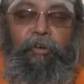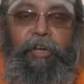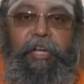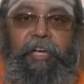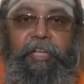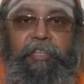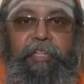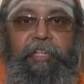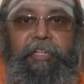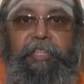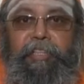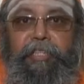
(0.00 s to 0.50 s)

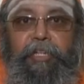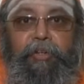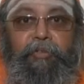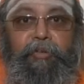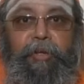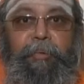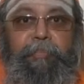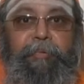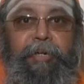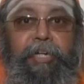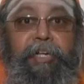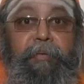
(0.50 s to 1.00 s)
உலகத்தில் இந்த
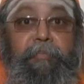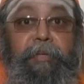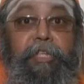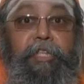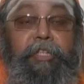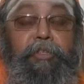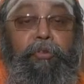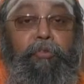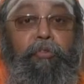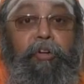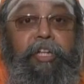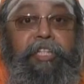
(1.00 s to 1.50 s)
குறிப்பிட்ட
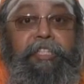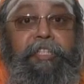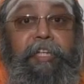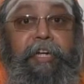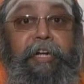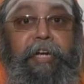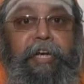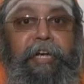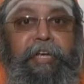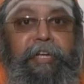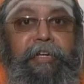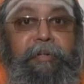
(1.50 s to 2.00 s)
மதத்துக்குள்ளே
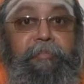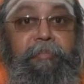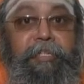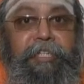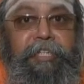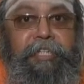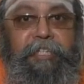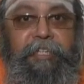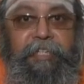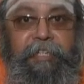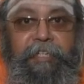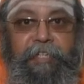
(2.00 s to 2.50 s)
ஜனநாயகம்
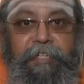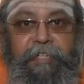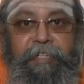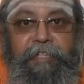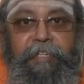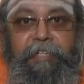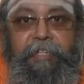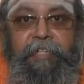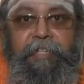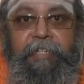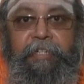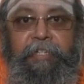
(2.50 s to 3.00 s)
இருக்குது
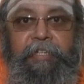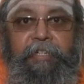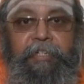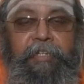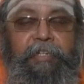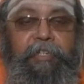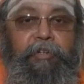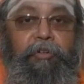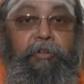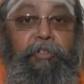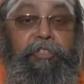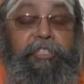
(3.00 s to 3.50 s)

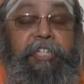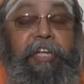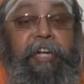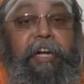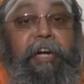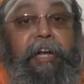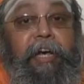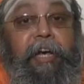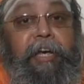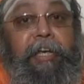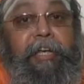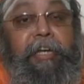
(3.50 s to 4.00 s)

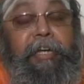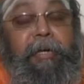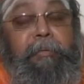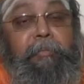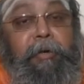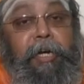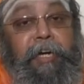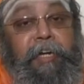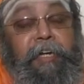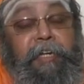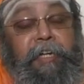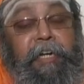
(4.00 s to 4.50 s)

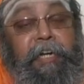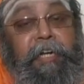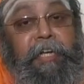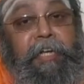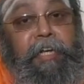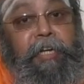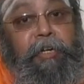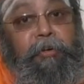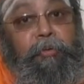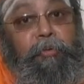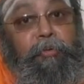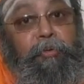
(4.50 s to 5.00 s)
ஜனநாயகமாக
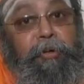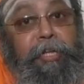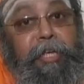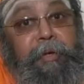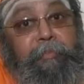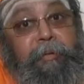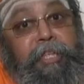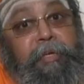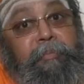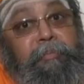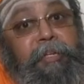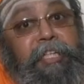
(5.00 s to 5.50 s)
நடக்கக்கூடிய
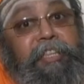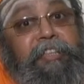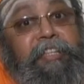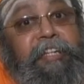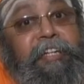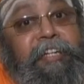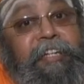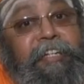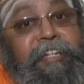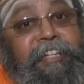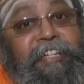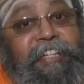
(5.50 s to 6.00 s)
மதம்
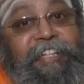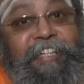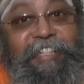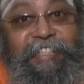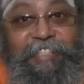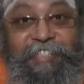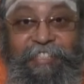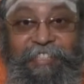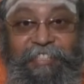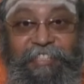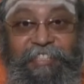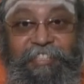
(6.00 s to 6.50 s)
எத்தனை இருக்குது
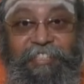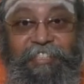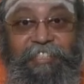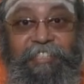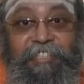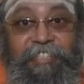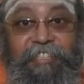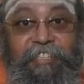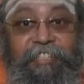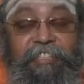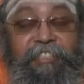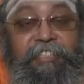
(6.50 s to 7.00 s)

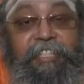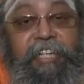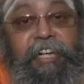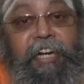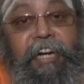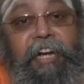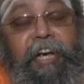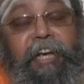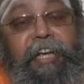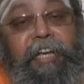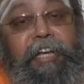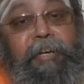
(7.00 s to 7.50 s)

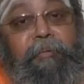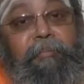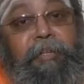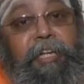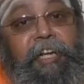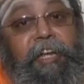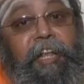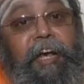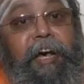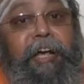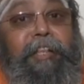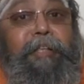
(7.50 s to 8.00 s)
ஜனநாயகம்
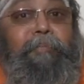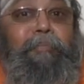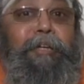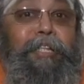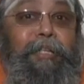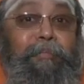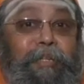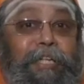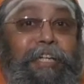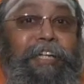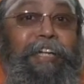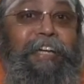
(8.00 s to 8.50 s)
இல்லாத
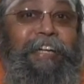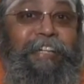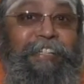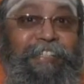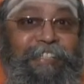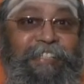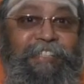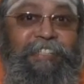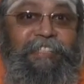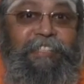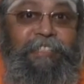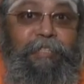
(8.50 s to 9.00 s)
மதம் என்ன
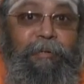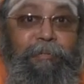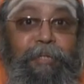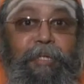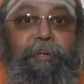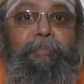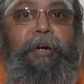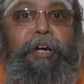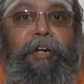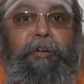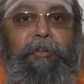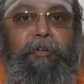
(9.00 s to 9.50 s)

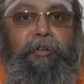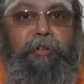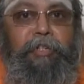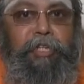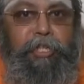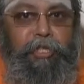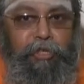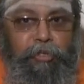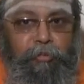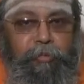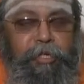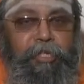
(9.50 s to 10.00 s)
அப்படின்னு பார்க்கணும்
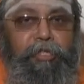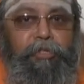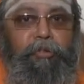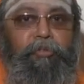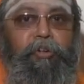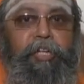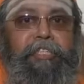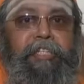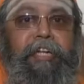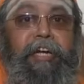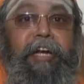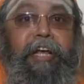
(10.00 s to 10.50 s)
இந்து
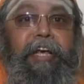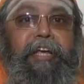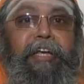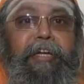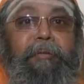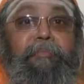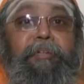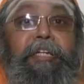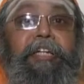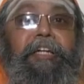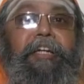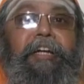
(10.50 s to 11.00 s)
மதத்துக்குள்ளே
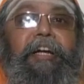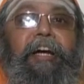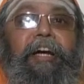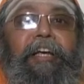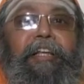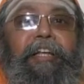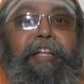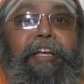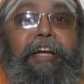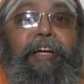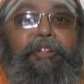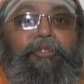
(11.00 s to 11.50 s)
ஜனநாயகம் இருக்கா
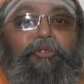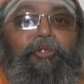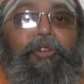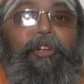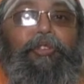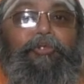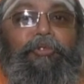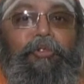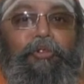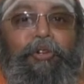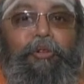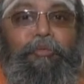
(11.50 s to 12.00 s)
இல்லையா
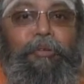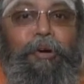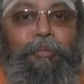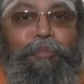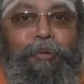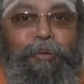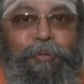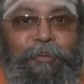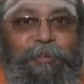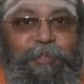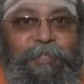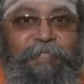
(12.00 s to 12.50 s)
சொல்ல சொல்லுங்க
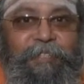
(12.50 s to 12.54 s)
பார்ப்போம்